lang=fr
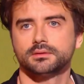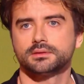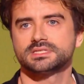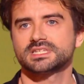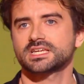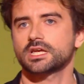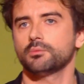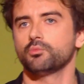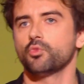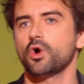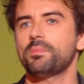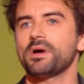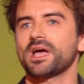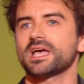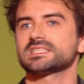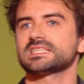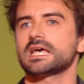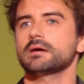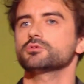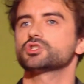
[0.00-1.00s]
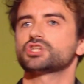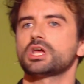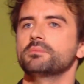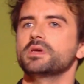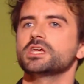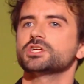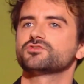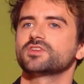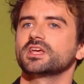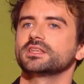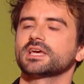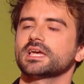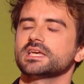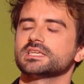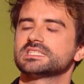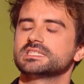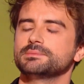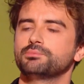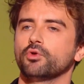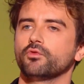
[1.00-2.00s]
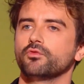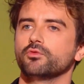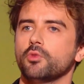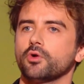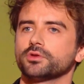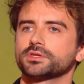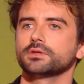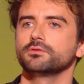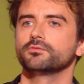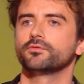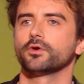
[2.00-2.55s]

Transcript: C'est comme moi, par exemple, jamais je viendrai ici pour vous montrer une